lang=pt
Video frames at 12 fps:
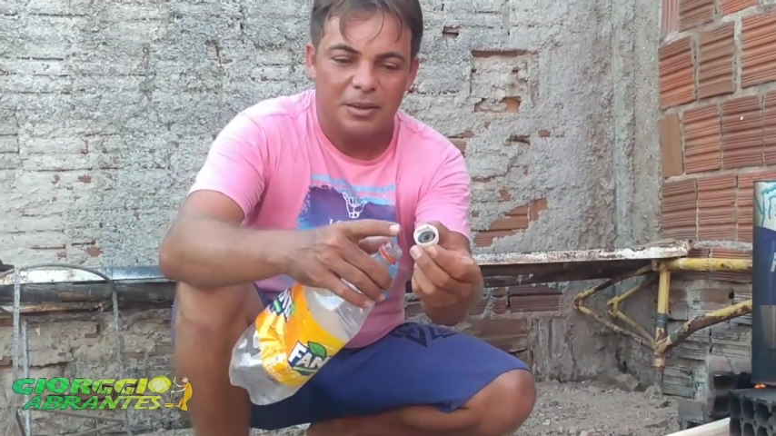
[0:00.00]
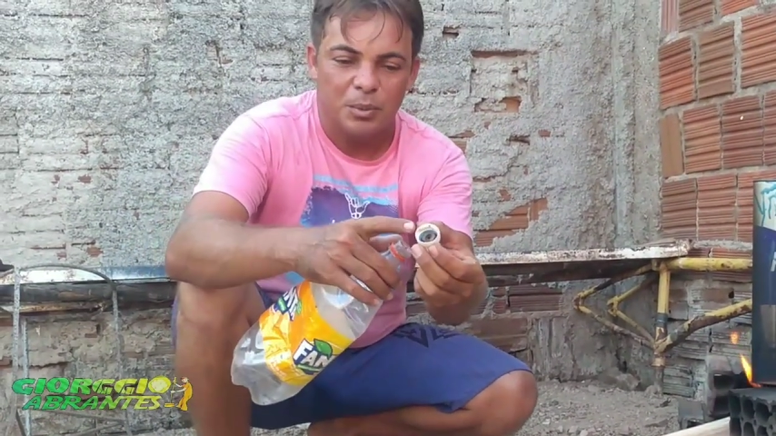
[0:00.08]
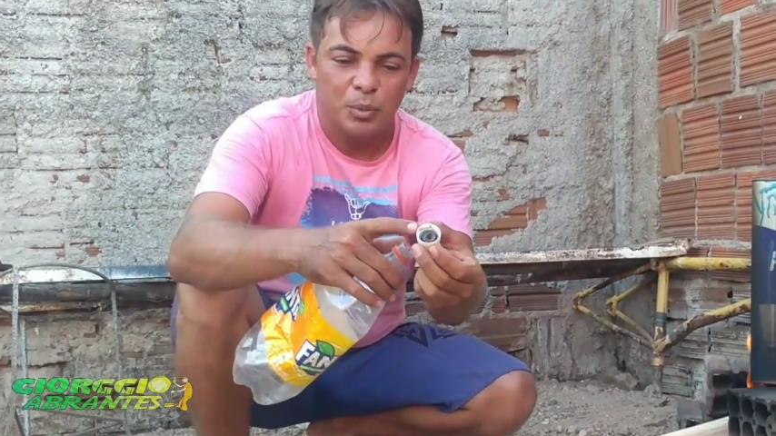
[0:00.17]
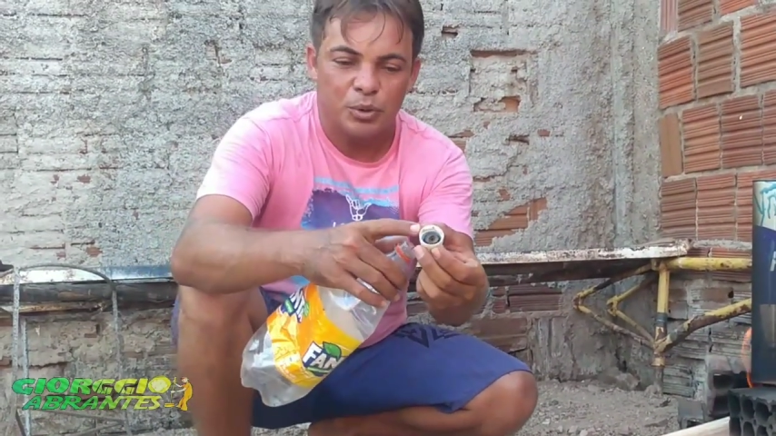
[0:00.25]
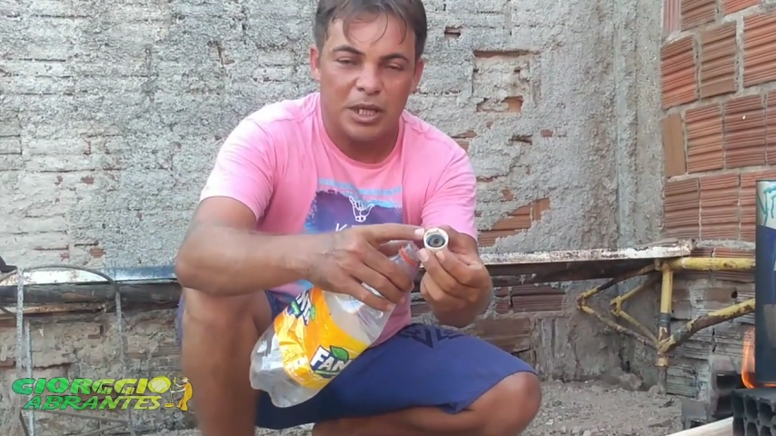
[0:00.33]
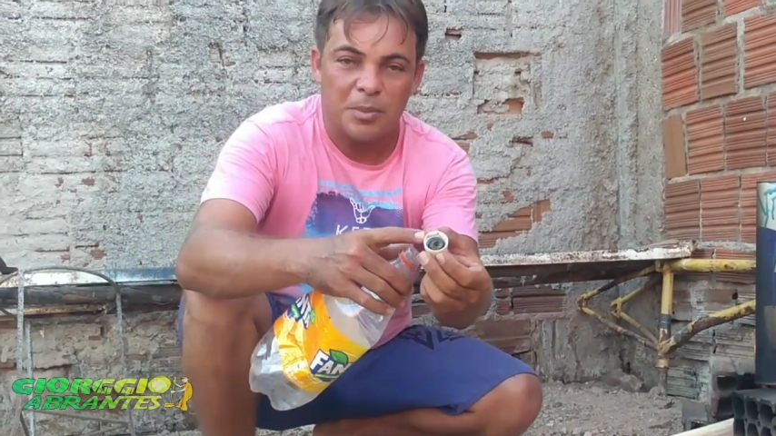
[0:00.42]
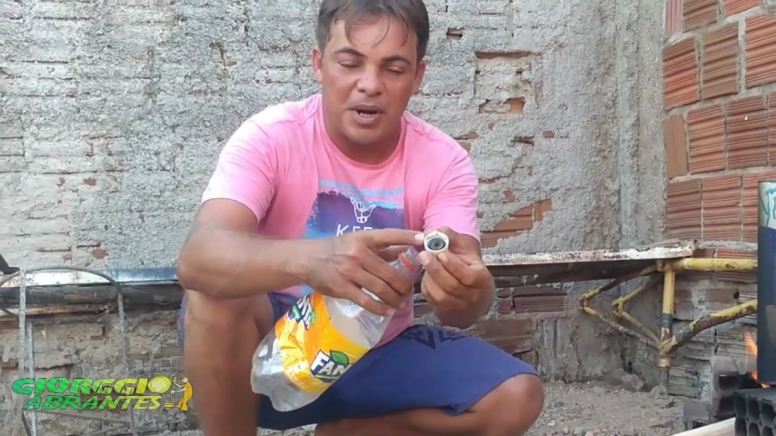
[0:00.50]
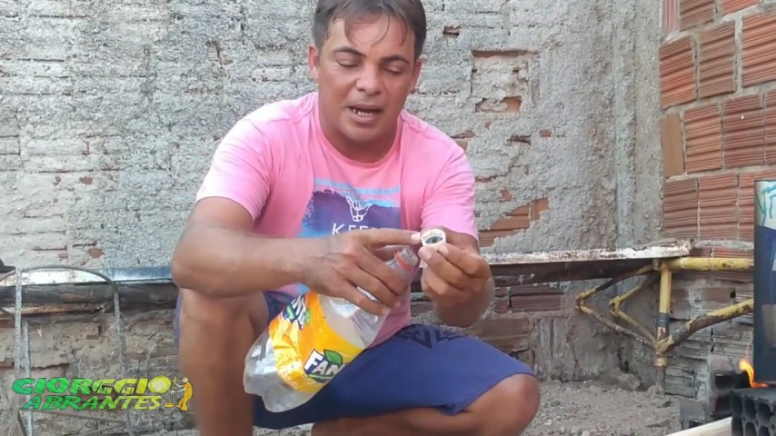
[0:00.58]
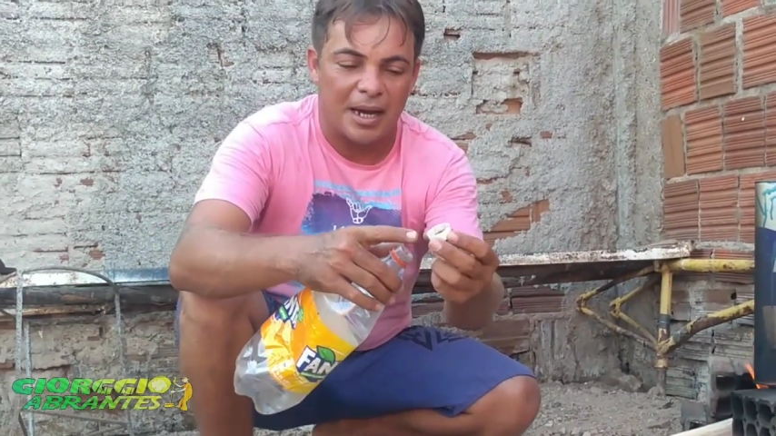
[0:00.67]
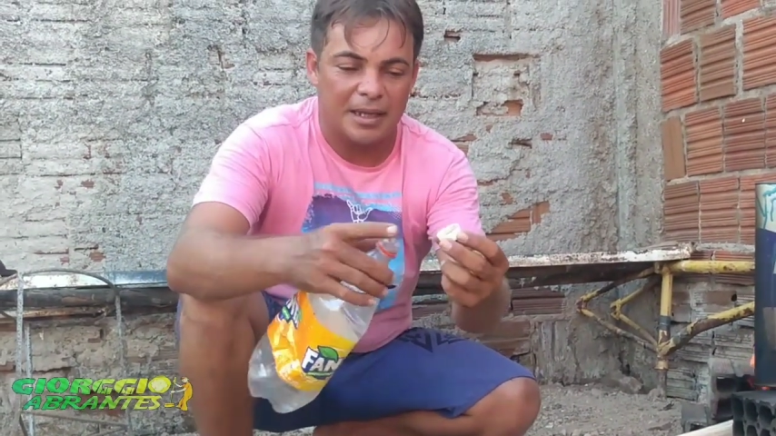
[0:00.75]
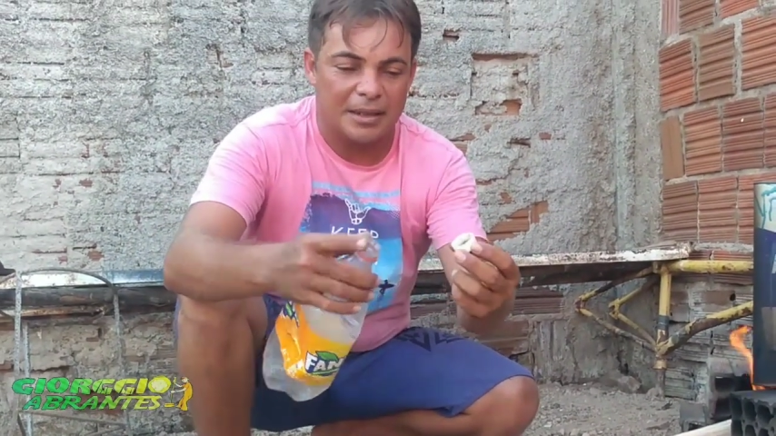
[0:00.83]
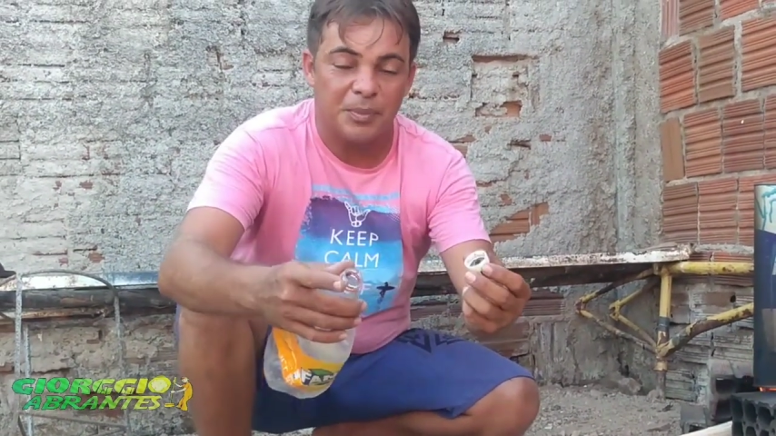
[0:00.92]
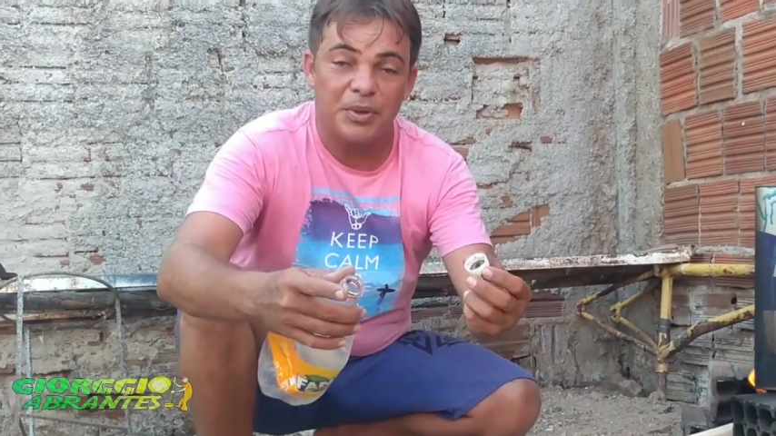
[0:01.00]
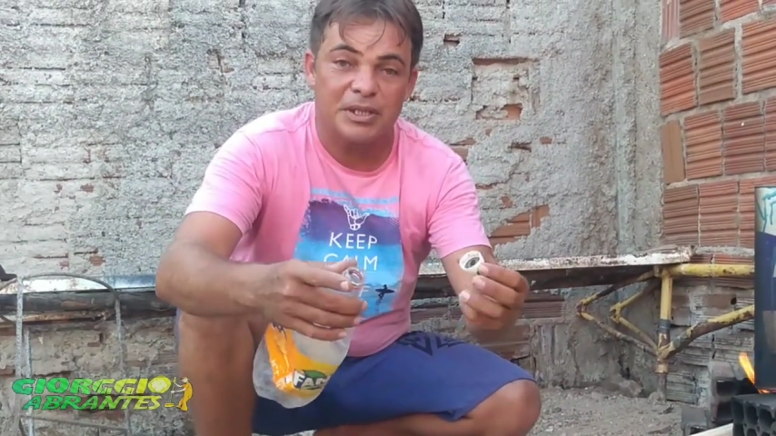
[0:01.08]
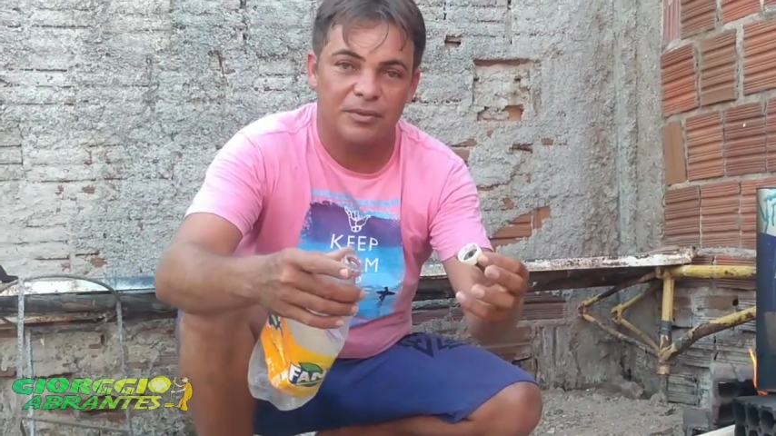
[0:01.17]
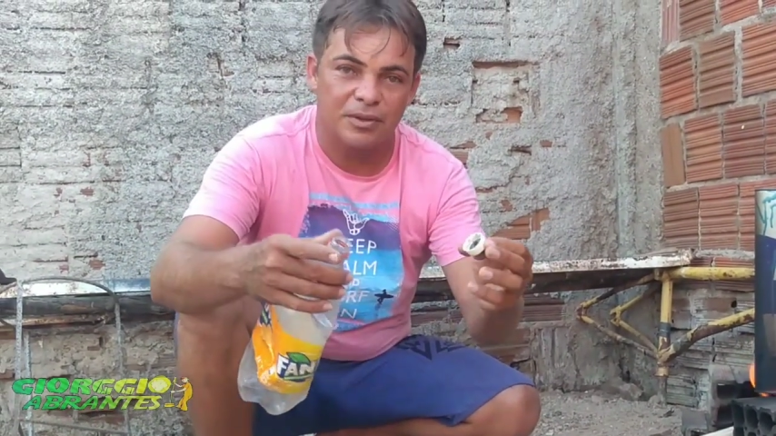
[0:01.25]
botei para cá. Depois, se